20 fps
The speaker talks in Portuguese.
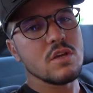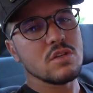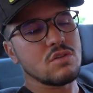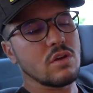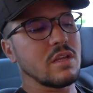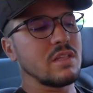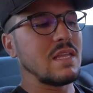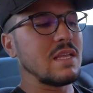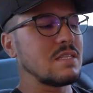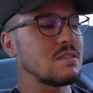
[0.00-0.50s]
Só
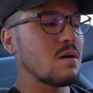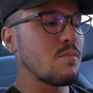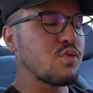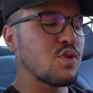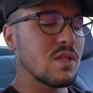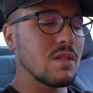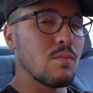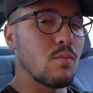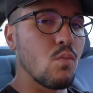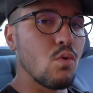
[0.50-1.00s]
que tem que ser uma
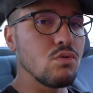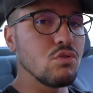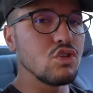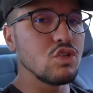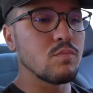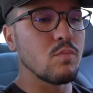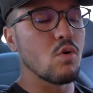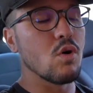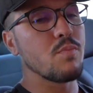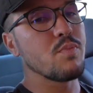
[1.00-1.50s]
puxada muito
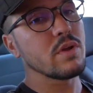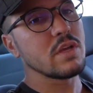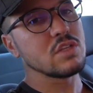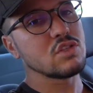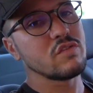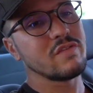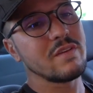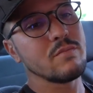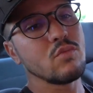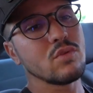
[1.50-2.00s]
de boa, porque
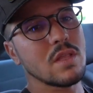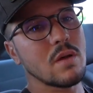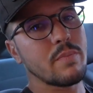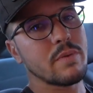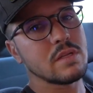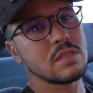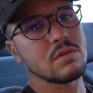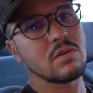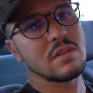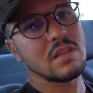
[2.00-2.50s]
se vir muita
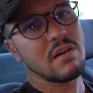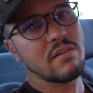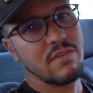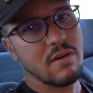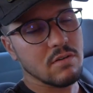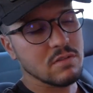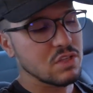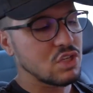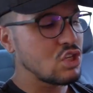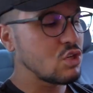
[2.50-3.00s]
pressão e der
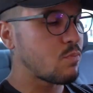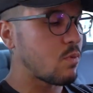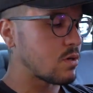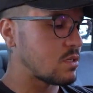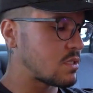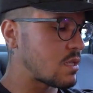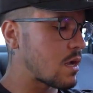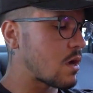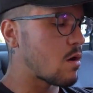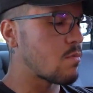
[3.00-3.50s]
falta, a gente pode
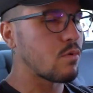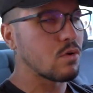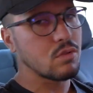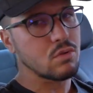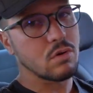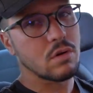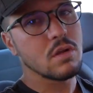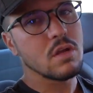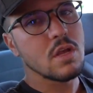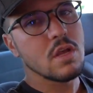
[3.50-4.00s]
estragar o
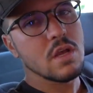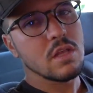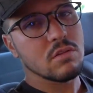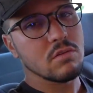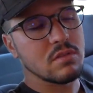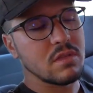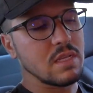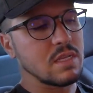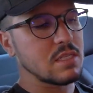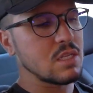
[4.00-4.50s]
motor,
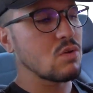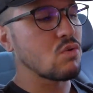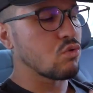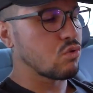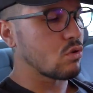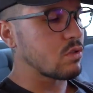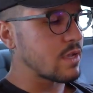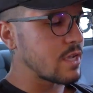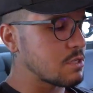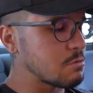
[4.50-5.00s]
então tem que ser com toda a